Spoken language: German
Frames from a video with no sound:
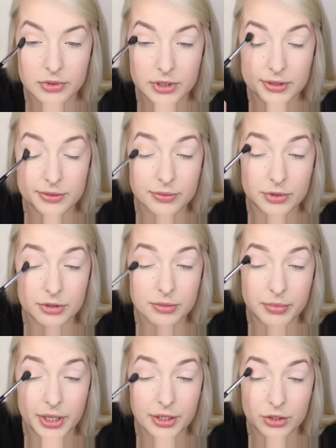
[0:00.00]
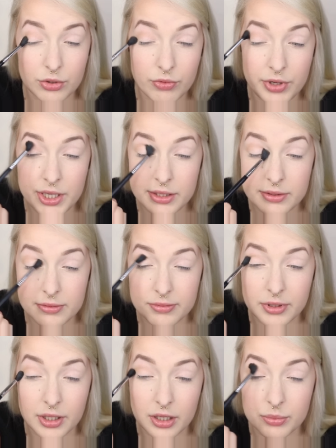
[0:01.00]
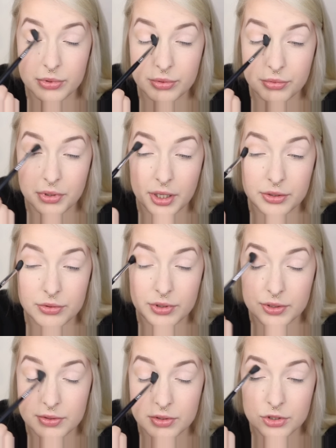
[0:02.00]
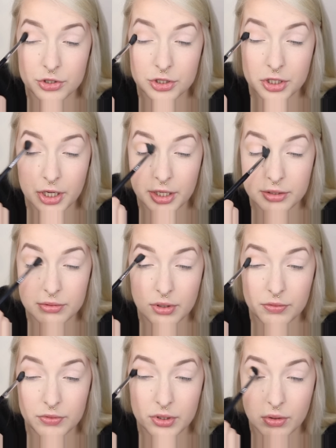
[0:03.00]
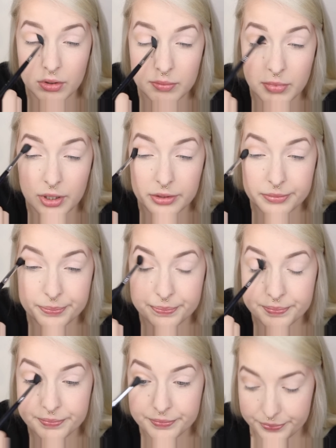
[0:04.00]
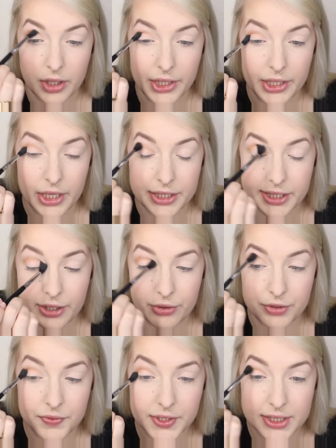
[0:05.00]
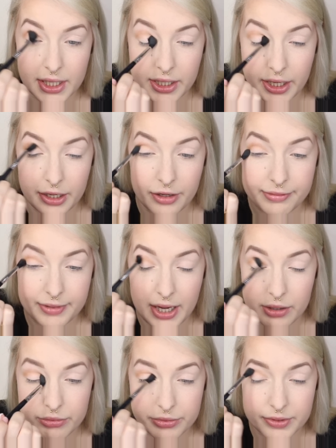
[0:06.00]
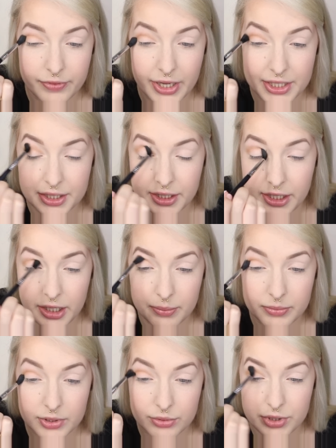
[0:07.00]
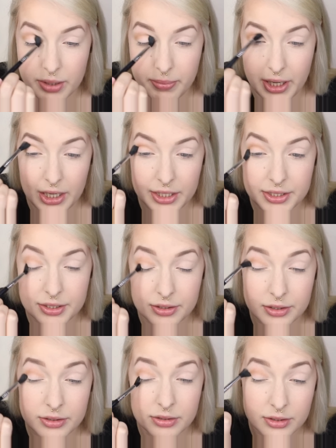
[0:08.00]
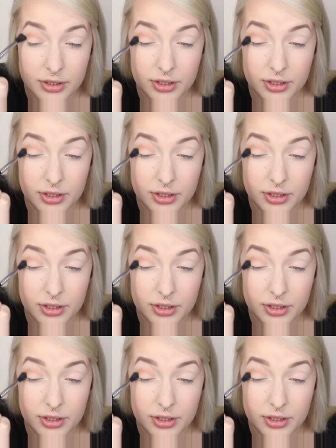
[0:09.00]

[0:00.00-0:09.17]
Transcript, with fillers: Das wird meine Crease-Farbe oder Transition Shade oder wie auch immer. Ja, ich kann euch wie gesagt keine Erfahrungswerte geben zu der Palette